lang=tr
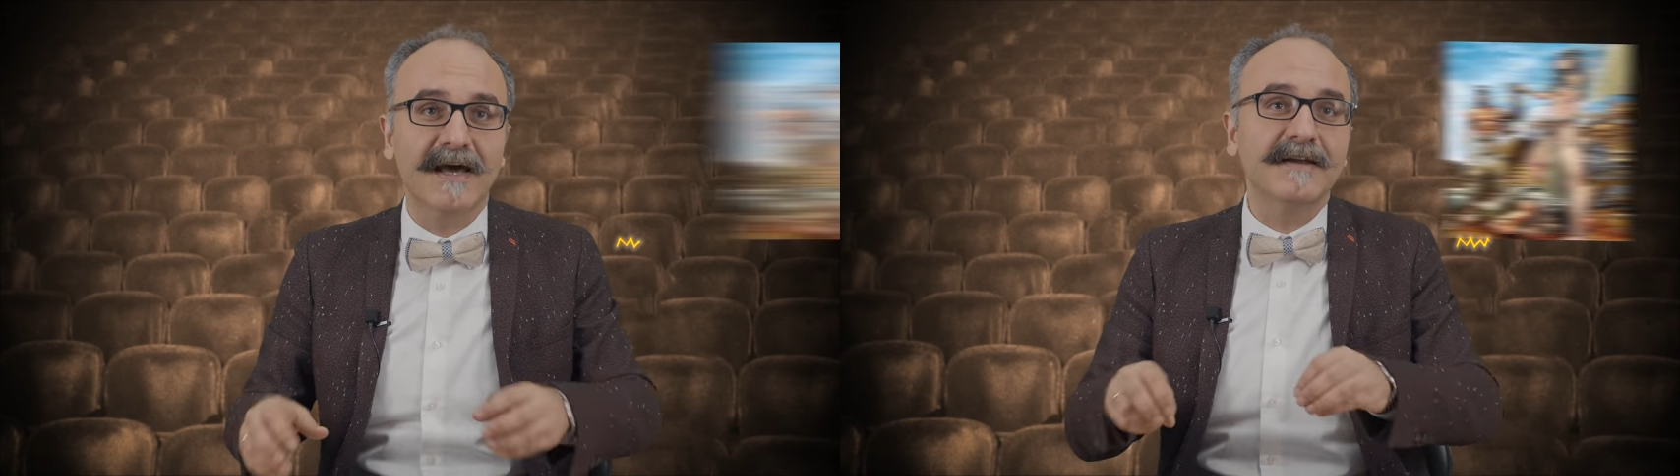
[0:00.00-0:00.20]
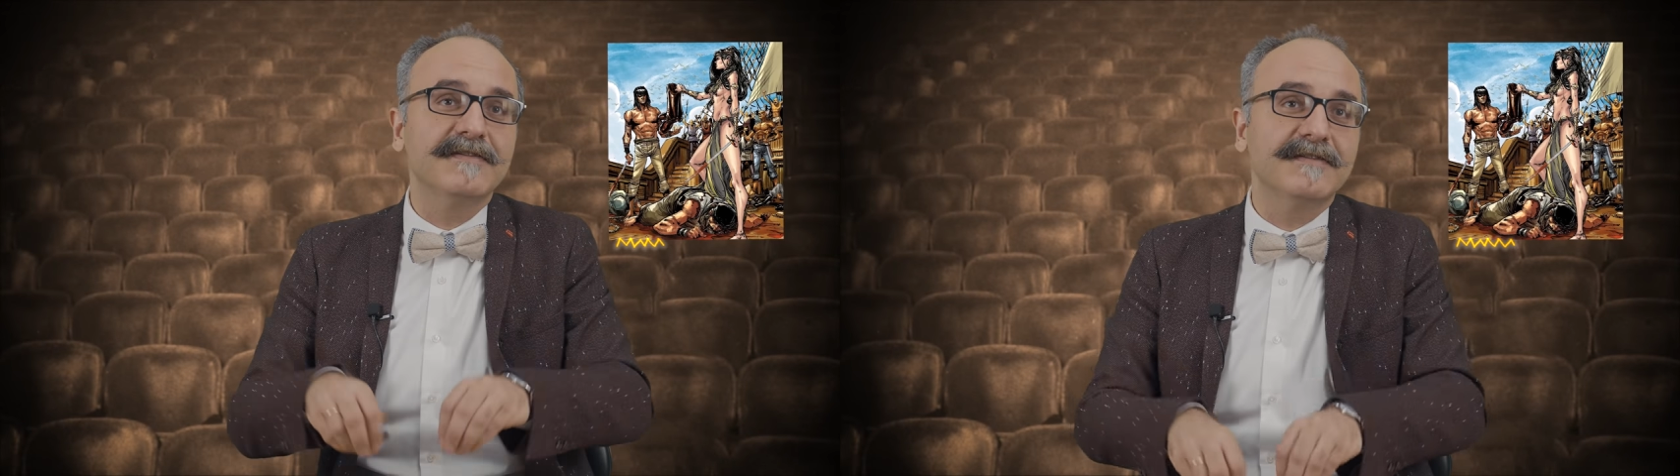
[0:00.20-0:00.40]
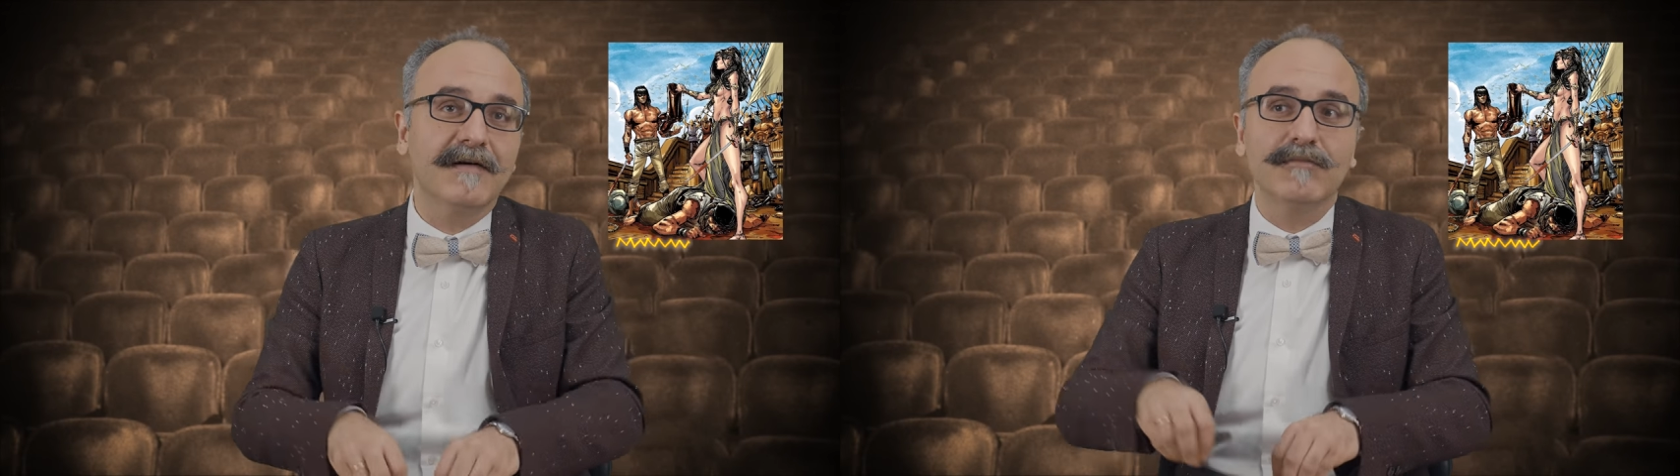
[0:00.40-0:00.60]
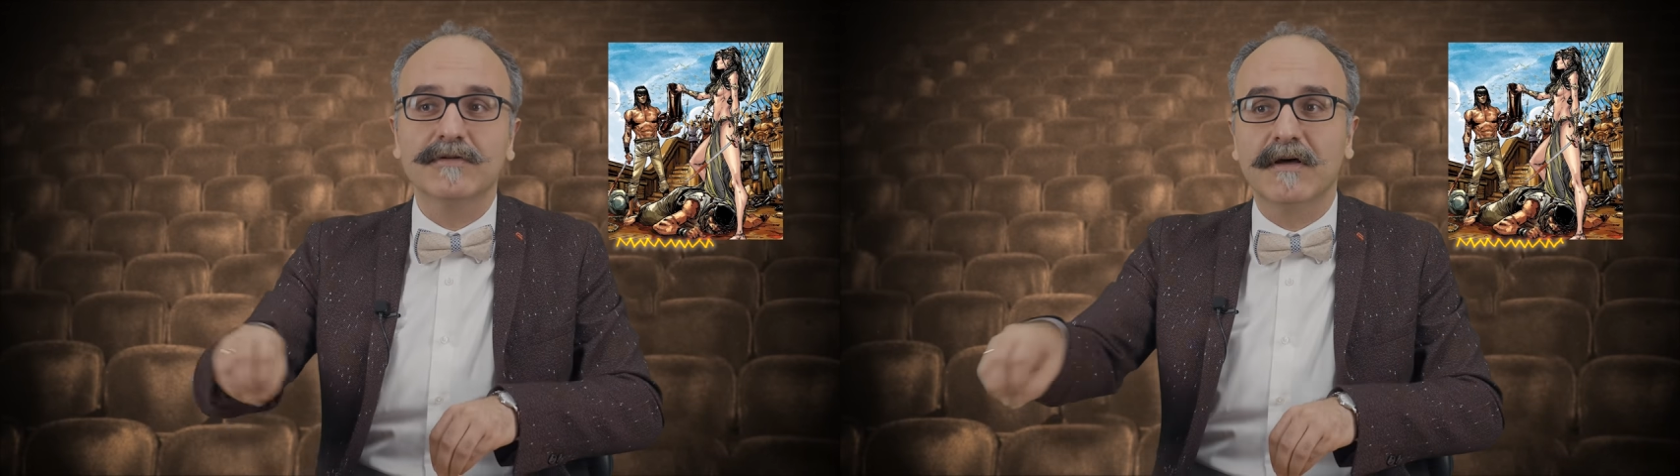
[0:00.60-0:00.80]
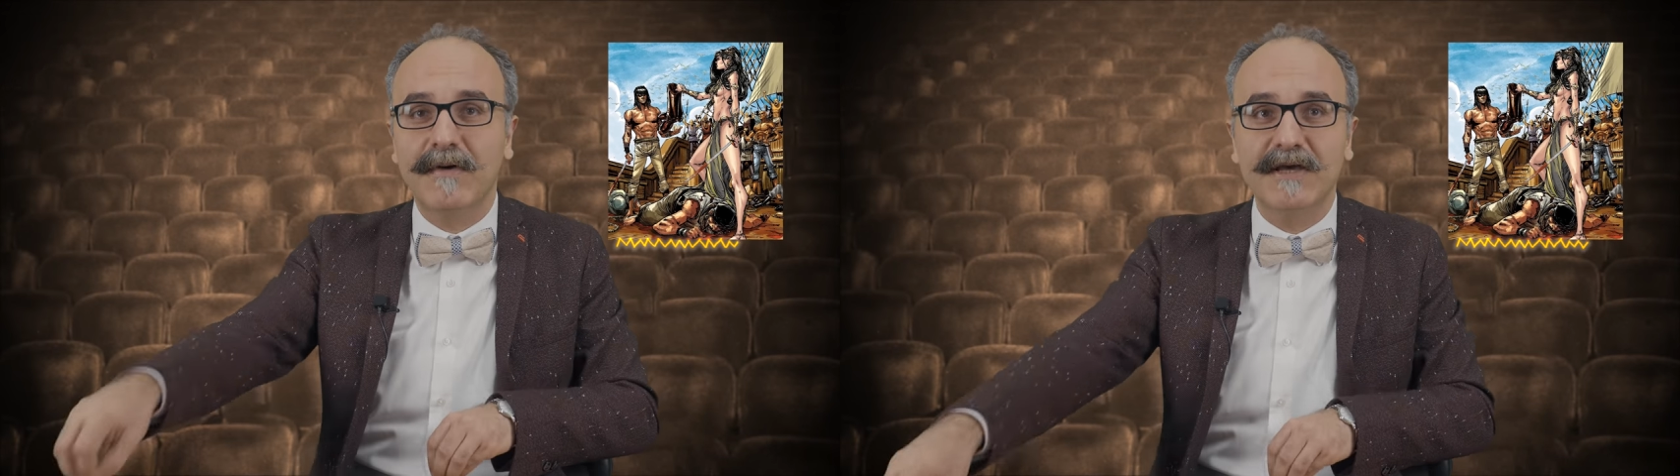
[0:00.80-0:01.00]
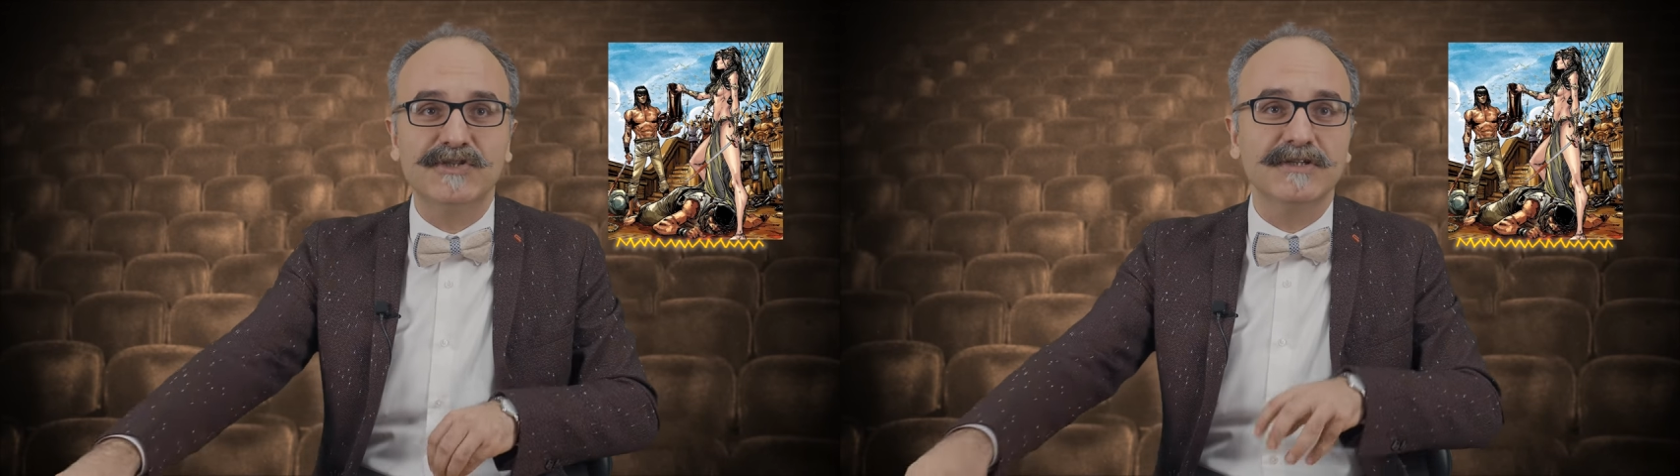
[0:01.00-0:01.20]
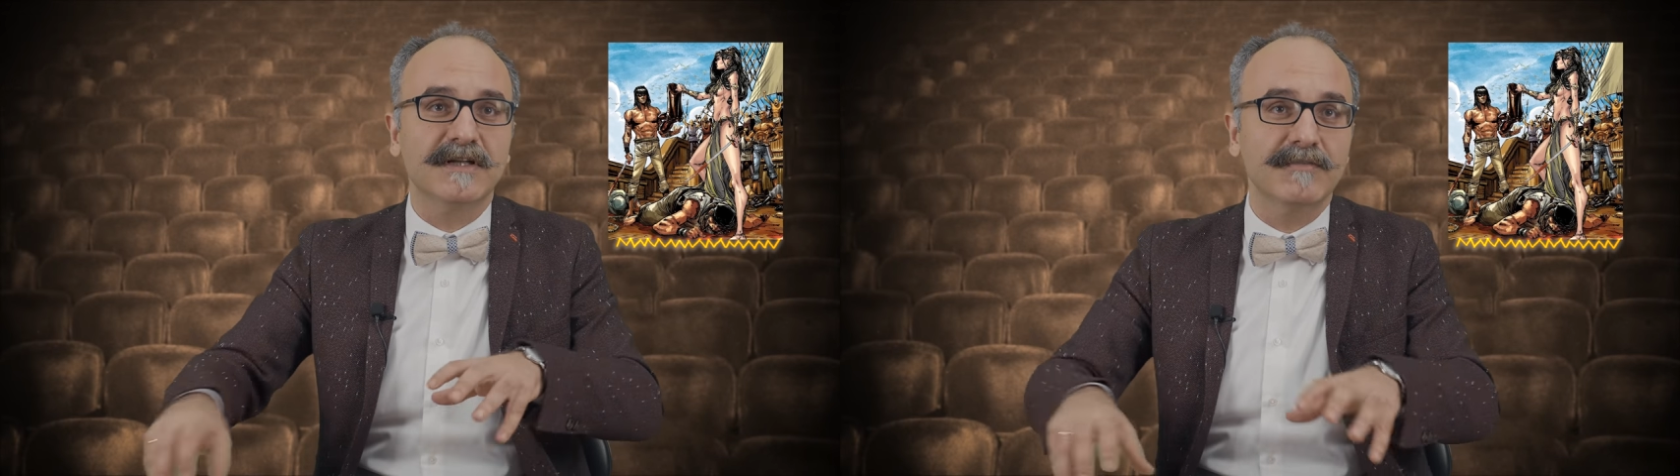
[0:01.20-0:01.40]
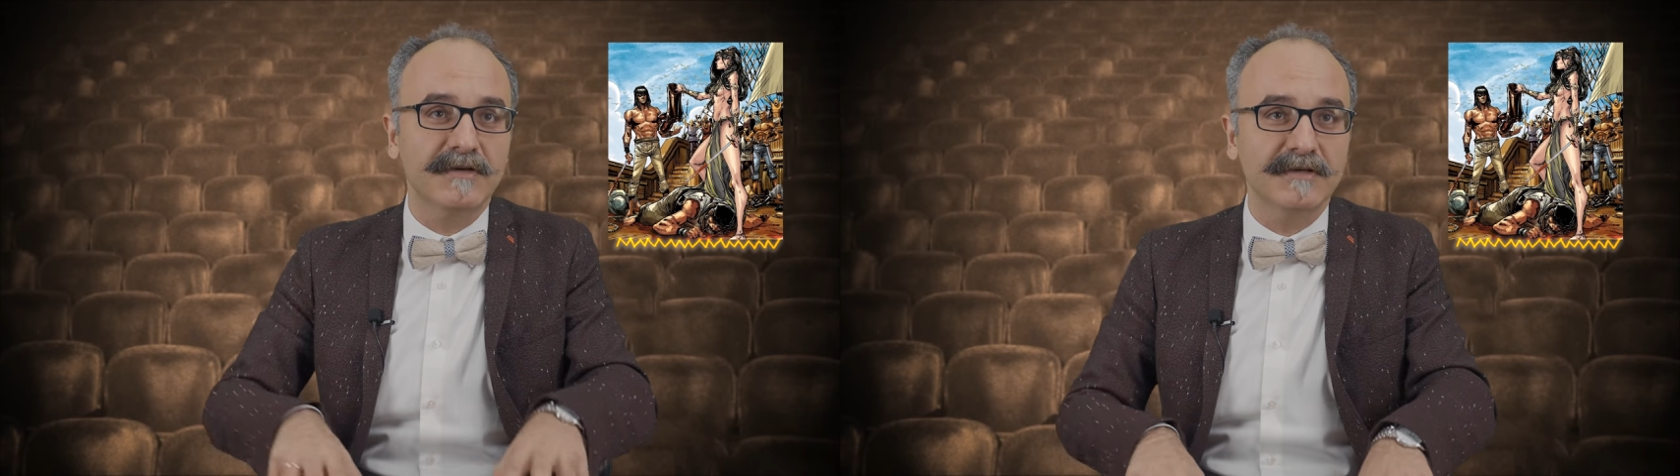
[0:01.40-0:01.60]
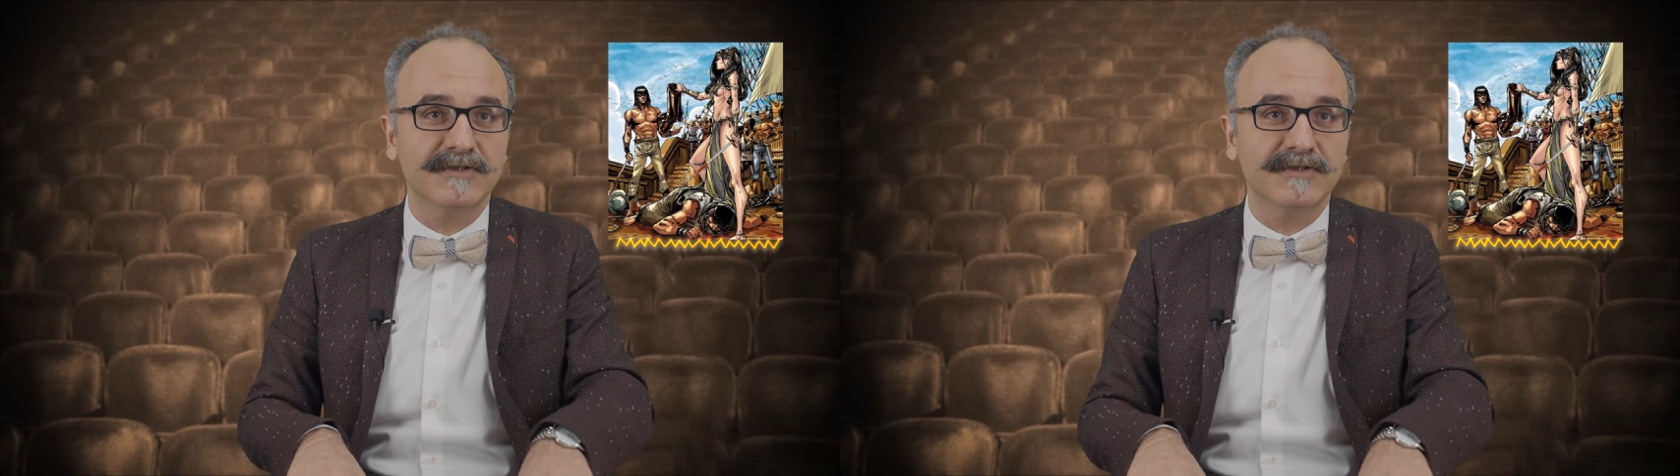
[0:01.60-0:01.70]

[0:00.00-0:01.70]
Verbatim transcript: Yani İstanbul'da, Beijing'de,